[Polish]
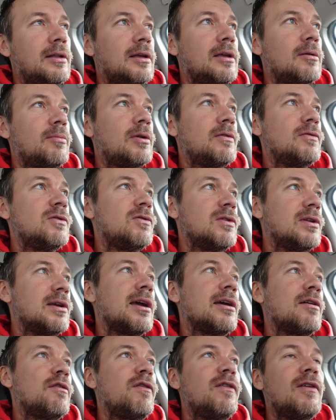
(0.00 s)
takie prawdziwe, tak
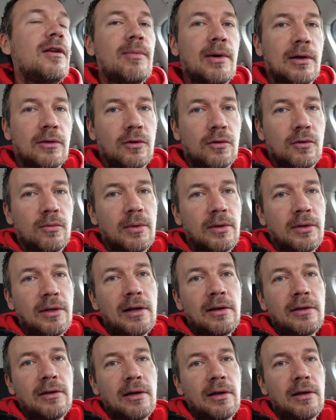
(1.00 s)
jak w filmach
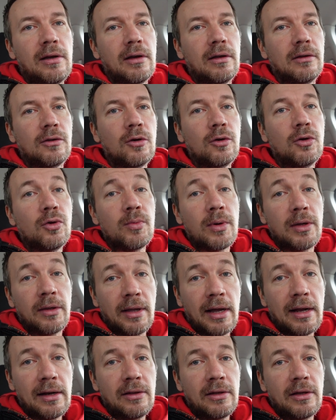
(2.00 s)

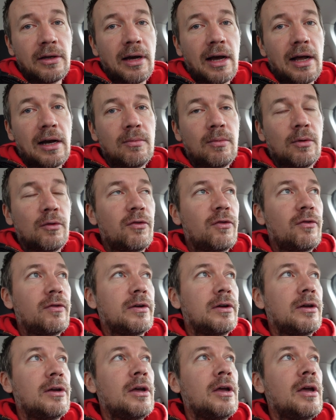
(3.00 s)
dokumentalnych albo w
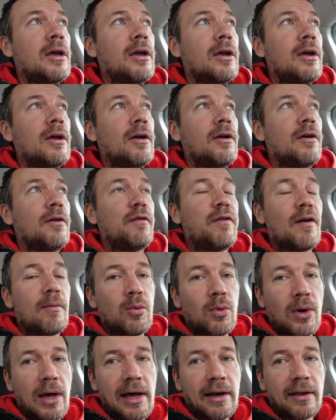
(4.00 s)

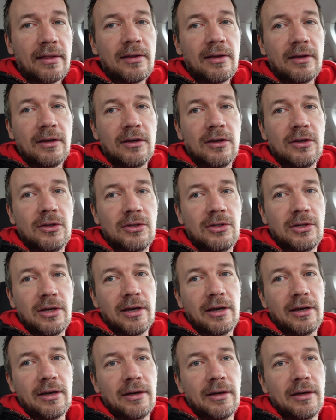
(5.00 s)
fabularnych,
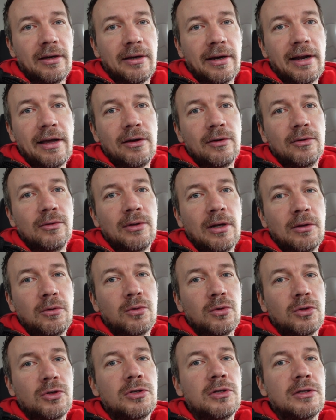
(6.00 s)
gdzie grają
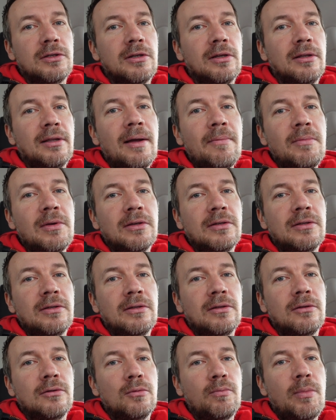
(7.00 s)
naturszczycy. Tam
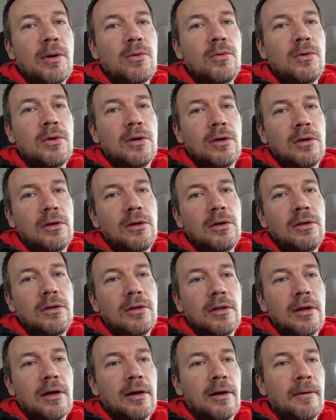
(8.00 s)
jest zupełnie
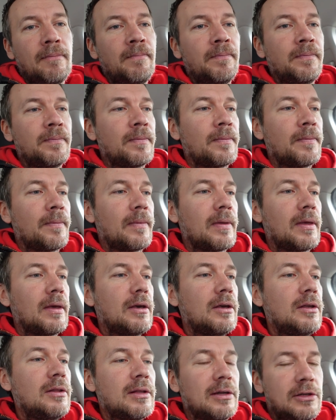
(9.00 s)
inna,
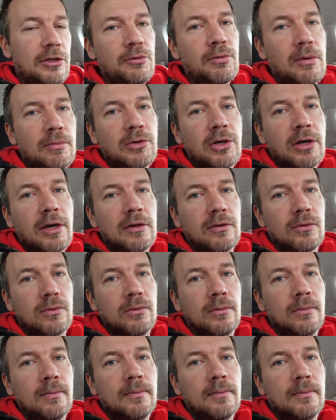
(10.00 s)
inna siła przekazu.